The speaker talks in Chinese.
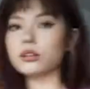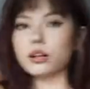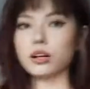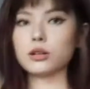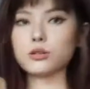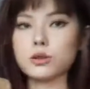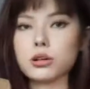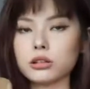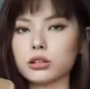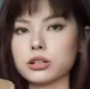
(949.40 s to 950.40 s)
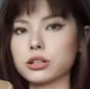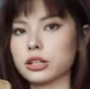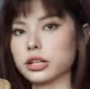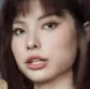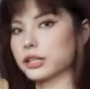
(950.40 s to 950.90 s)
然后最后呢，
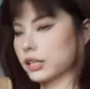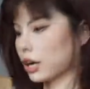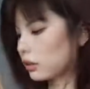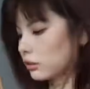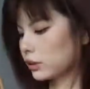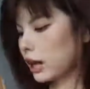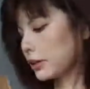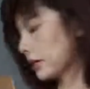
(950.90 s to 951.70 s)
这一箱太